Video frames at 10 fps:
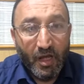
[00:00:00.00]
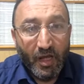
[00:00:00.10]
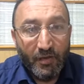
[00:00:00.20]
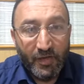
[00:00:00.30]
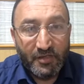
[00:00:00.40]

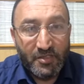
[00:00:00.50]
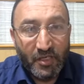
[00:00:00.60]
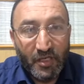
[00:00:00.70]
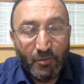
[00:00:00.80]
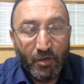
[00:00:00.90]
Evet
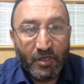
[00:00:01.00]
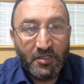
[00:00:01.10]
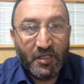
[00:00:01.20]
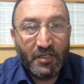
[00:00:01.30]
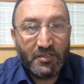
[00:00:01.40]
Cenab-ı Hak
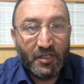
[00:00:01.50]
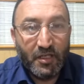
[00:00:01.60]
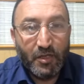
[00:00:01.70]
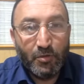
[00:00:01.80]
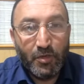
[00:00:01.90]
Celle
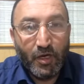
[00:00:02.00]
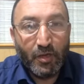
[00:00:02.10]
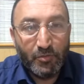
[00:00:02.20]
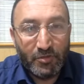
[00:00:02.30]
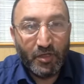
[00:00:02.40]
Celaluhu'ya
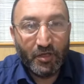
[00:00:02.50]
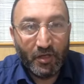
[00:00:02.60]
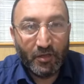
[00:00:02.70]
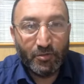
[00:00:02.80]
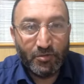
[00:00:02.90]
hamdü
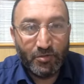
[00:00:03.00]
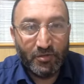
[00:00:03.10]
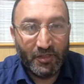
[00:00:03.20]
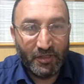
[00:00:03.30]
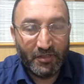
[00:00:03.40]
senalar olsun
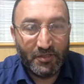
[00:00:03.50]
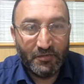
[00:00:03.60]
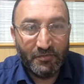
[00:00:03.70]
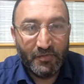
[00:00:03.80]
dedik.